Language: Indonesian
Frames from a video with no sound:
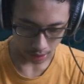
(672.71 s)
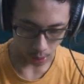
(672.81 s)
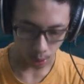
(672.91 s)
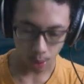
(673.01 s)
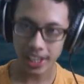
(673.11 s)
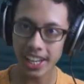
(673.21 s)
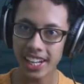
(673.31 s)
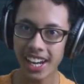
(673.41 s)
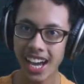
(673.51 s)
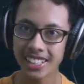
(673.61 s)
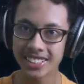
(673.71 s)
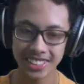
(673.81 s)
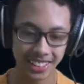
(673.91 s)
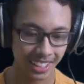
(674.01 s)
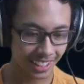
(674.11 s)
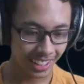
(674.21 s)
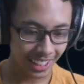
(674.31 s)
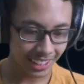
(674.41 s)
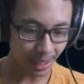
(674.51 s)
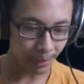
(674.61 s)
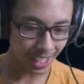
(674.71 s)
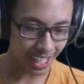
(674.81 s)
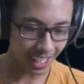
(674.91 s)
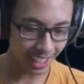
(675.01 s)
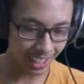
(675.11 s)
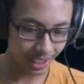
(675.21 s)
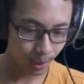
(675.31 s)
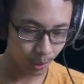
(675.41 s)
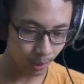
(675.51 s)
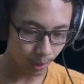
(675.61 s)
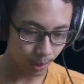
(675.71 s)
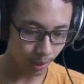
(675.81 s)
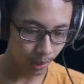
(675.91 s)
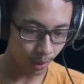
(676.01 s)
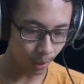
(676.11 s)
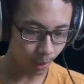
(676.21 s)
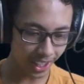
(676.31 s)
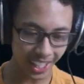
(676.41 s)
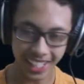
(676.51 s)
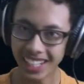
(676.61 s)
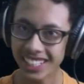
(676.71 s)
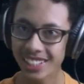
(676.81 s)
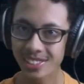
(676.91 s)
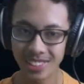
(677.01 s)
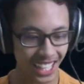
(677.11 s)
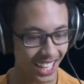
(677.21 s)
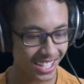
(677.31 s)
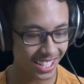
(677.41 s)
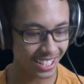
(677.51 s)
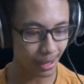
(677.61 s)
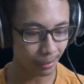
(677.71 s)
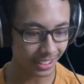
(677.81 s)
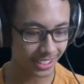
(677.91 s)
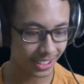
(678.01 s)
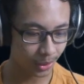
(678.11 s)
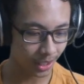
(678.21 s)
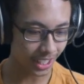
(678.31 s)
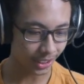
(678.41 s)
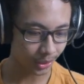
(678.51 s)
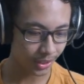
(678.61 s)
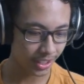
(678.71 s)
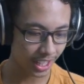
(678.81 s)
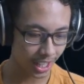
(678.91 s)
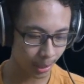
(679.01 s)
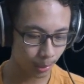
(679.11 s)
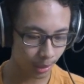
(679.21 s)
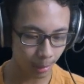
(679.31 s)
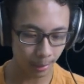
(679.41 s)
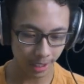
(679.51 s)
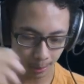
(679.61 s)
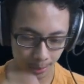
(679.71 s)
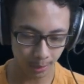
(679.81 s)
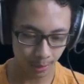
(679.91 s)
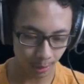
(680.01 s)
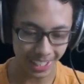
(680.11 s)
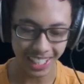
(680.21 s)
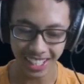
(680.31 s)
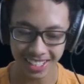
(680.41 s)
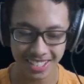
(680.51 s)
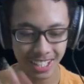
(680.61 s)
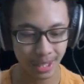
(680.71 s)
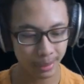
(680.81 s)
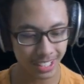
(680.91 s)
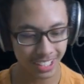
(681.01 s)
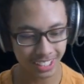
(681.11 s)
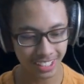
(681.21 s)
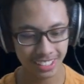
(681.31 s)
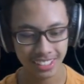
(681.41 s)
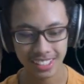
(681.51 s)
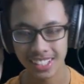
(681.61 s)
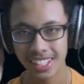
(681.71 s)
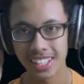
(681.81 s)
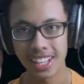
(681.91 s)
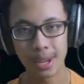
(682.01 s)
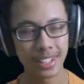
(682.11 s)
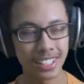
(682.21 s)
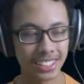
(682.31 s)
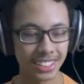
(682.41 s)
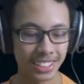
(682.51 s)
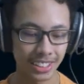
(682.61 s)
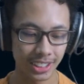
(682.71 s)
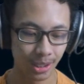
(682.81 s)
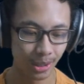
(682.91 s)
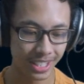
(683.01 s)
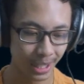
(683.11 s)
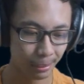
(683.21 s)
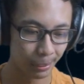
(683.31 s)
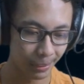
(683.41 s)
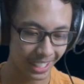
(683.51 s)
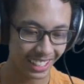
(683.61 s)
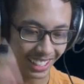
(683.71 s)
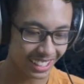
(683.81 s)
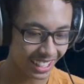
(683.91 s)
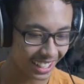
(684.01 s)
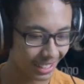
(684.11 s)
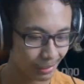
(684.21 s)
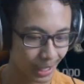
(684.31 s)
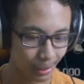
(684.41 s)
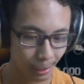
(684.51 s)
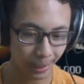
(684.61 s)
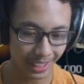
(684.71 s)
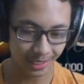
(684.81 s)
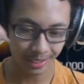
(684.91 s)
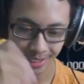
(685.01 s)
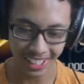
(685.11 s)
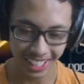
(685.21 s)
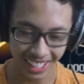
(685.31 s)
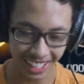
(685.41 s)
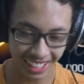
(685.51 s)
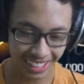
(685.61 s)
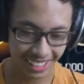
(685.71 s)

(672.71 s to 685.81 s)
Oke, nice kita menang. Oke, okay, dan gua ngasih damage 238.000. Lumayan ya, guys, daripada apa uh, gua jadi beban ya, karena menjadi beban tuh tidak enak.